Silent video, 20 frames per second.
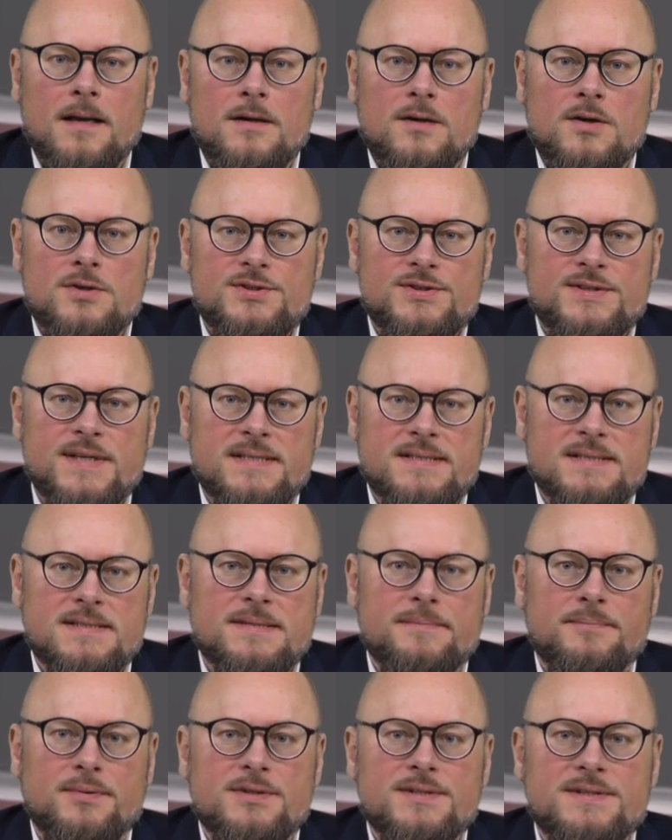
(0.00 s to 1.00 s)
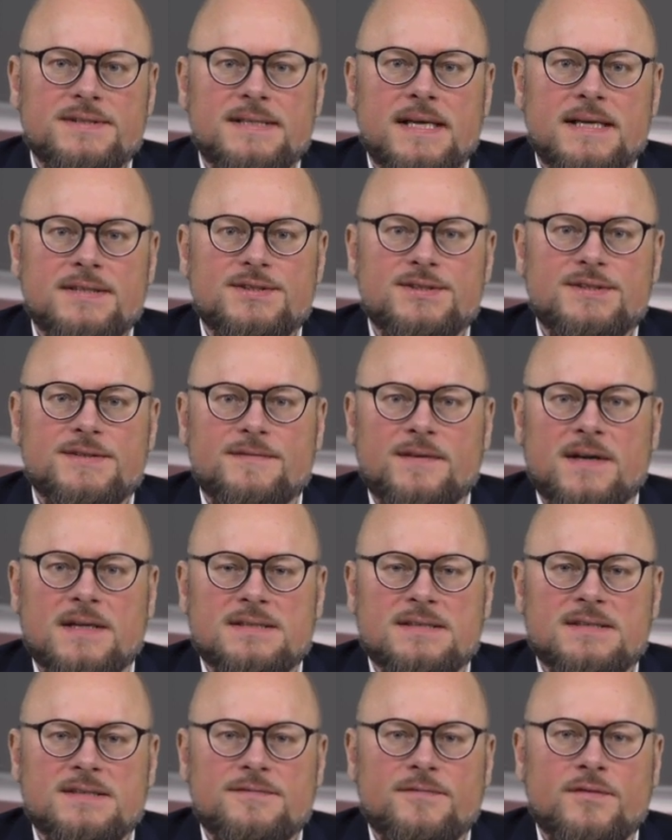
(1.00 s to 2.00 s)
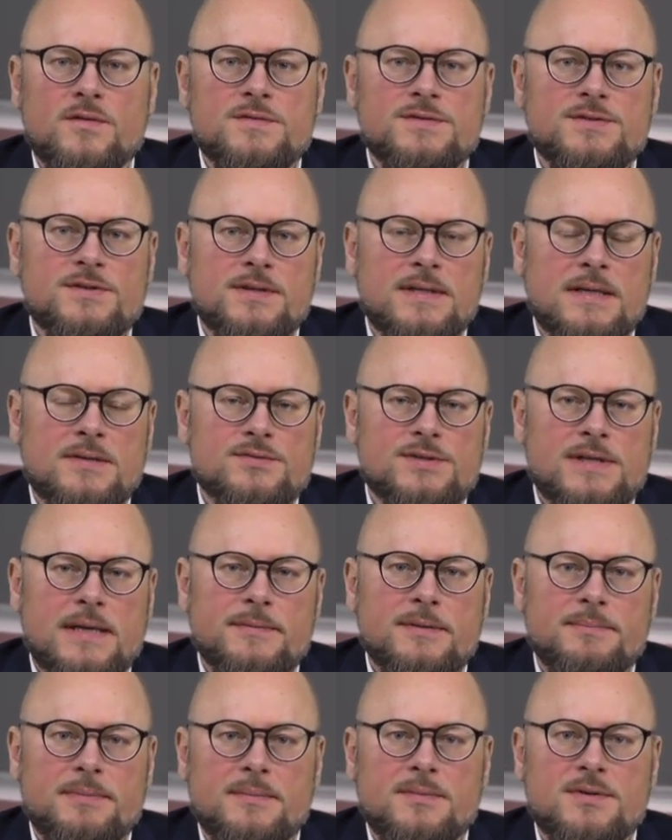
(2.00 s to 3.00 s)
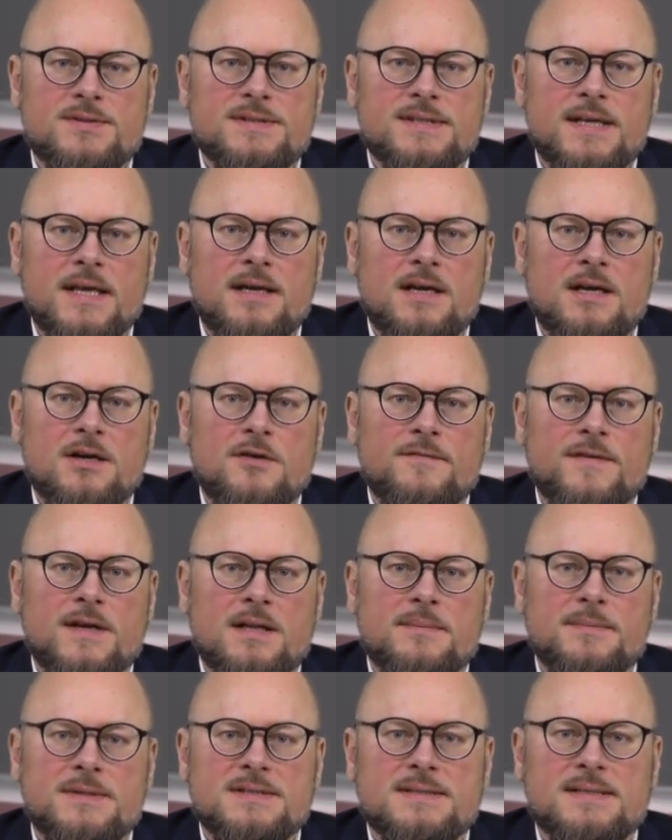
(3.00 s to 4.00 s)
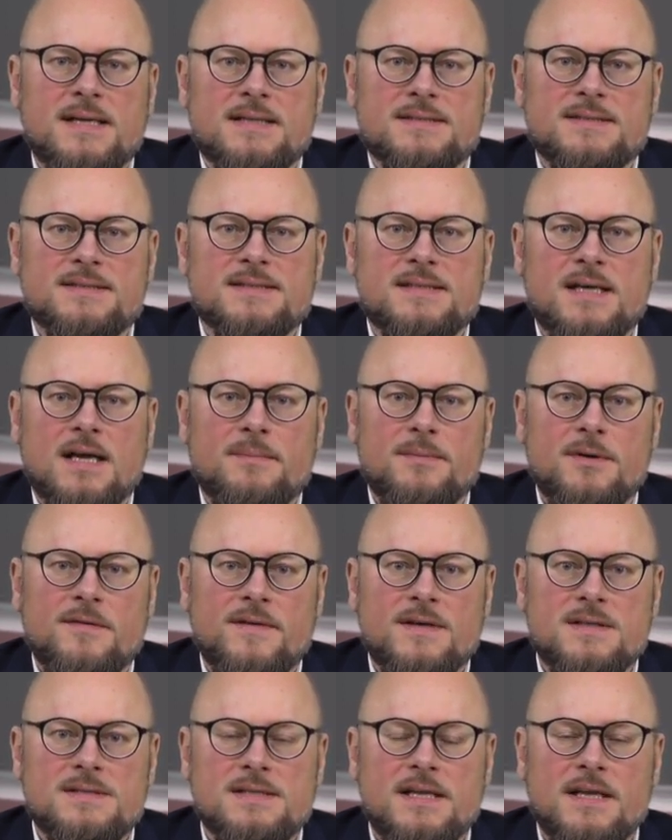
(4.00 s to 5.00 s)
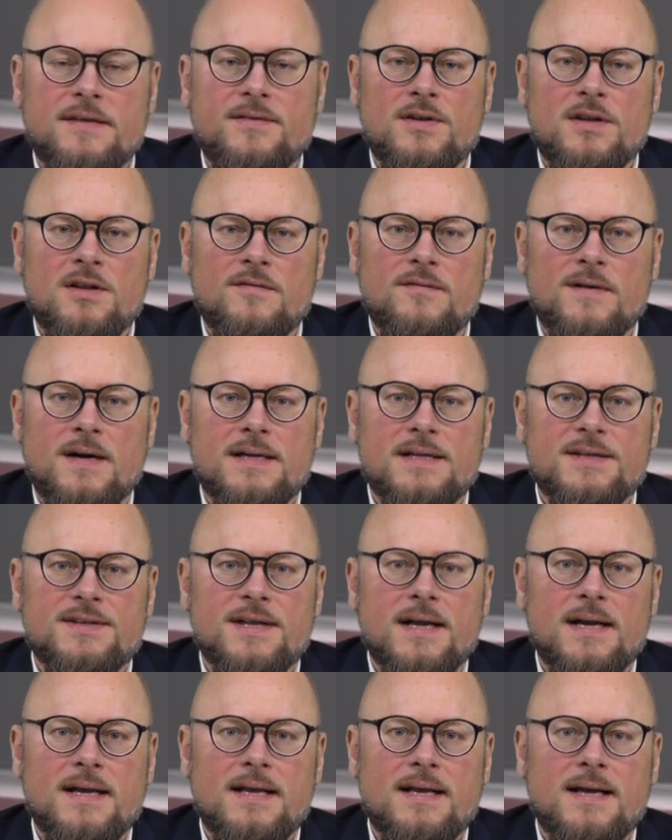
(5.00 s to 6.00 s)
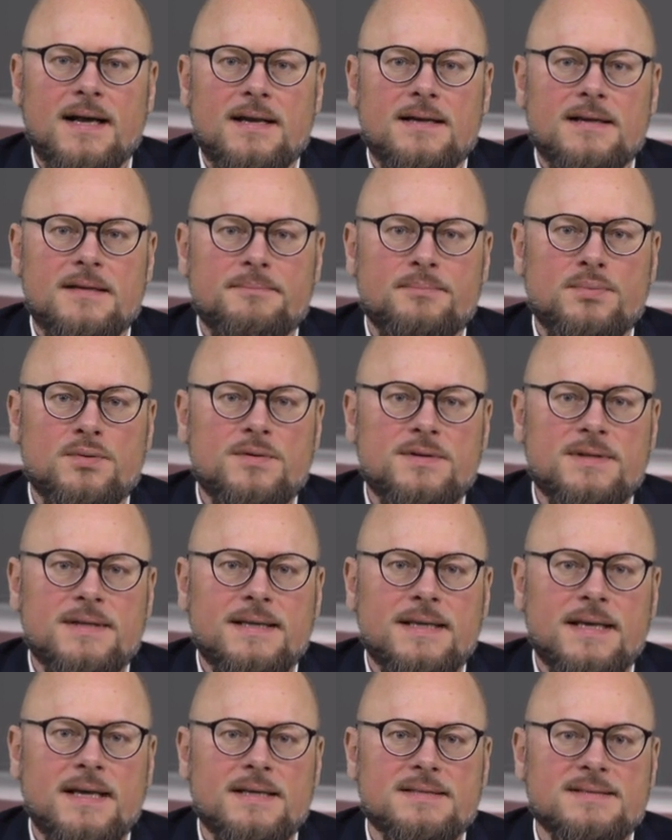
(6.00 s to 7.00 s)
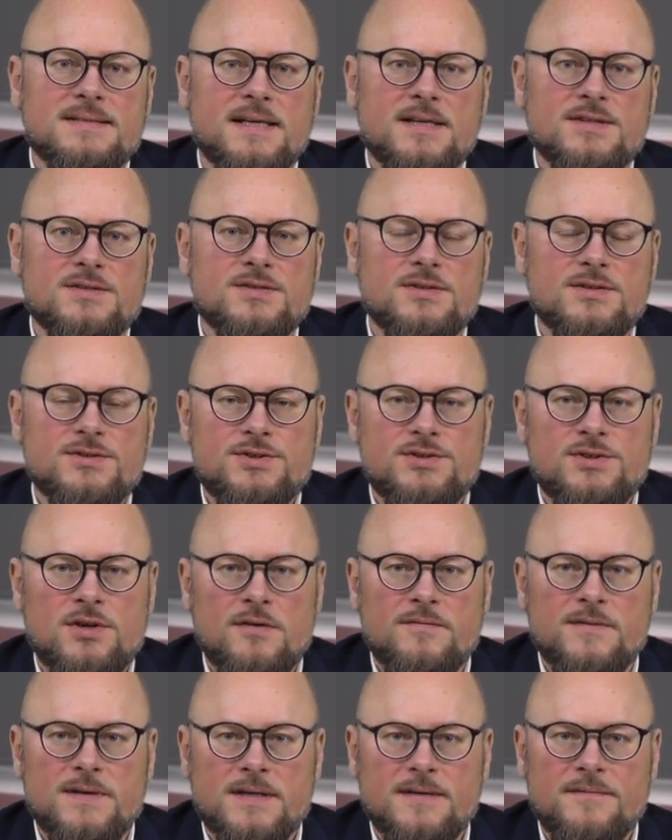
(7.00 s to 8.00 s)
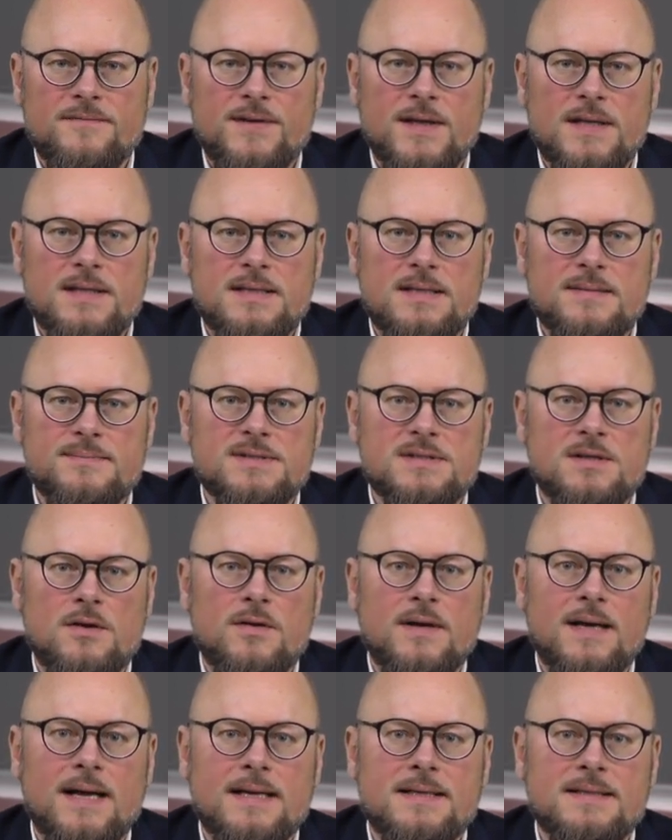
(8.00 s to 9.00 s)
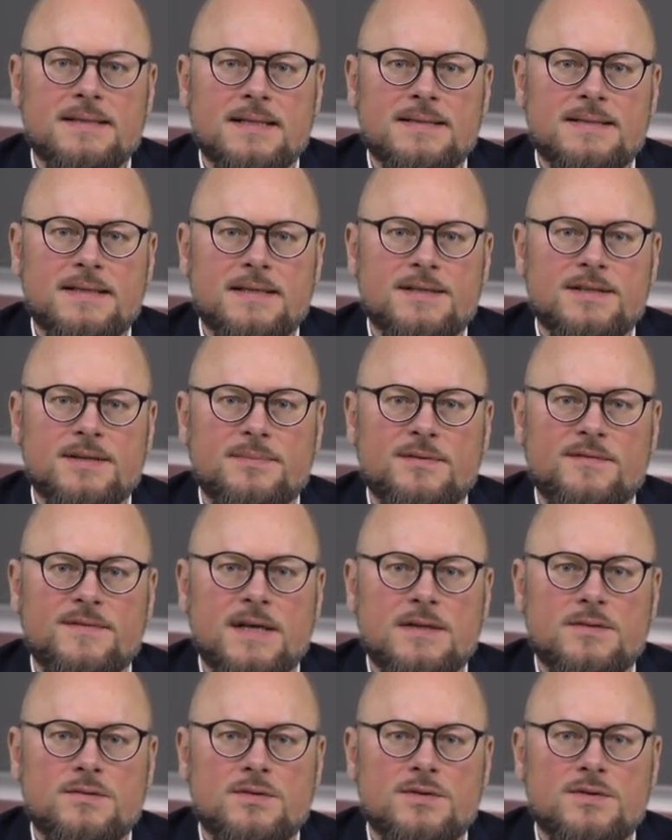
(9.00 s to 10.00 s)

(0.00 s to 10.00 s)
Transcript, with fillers: Kościerscy policjanci wraz z funkcjonariuszami Pomorskiej Krajowej Administracji Skarbowej zlikwidowali nielegalny punkt gier zręcznościowych. W jednym z lokali na terenie powiatu